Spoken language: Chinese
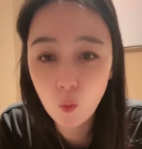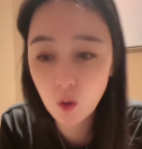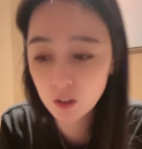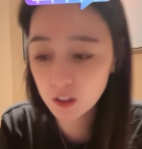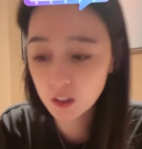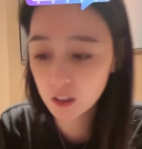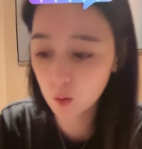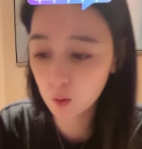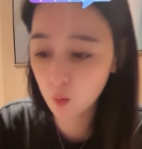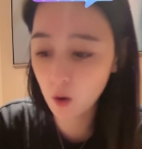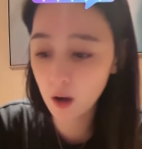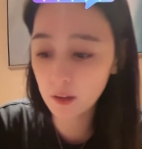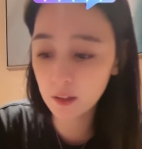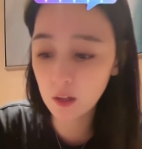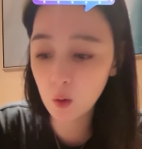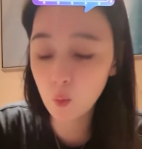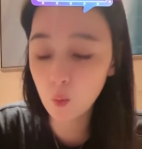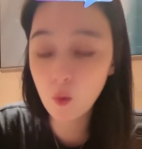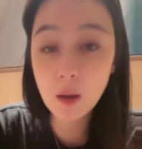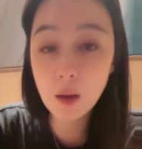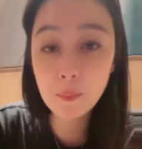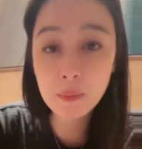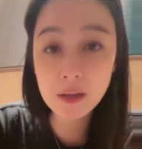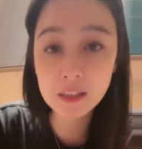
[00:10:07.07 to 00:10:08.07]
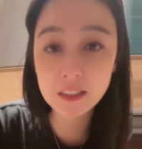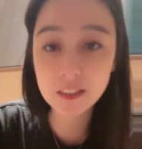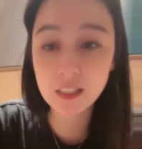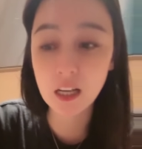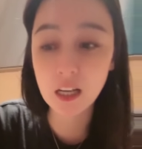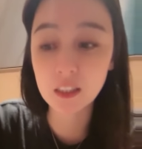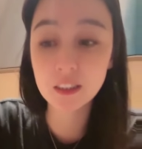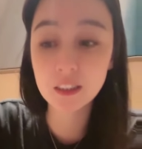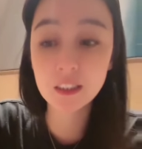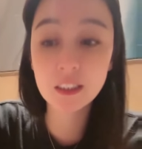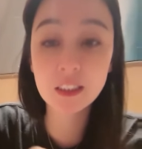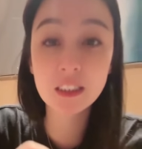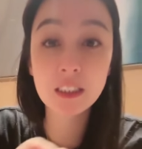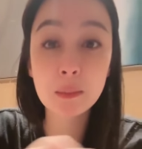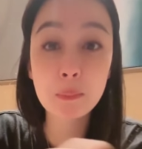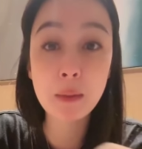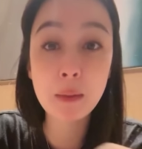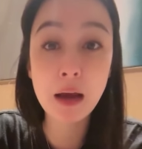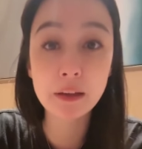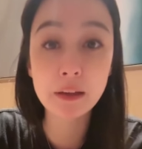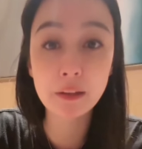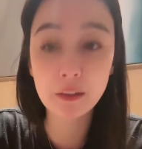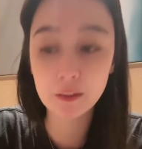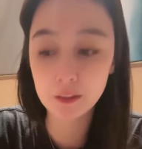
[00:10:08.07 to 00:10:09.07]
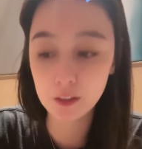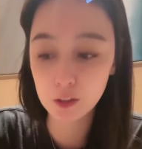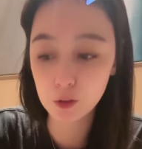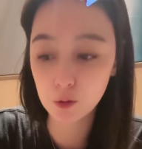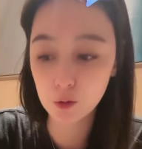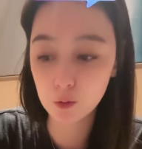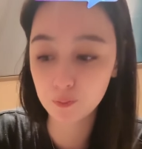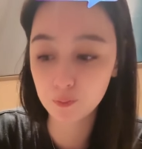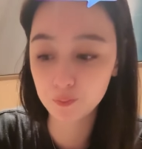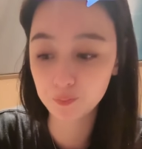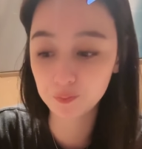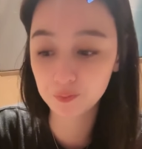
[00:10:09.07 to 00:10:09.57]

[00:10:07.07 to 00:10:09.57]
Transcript: 我喜欢那外面撒芝麻的那种。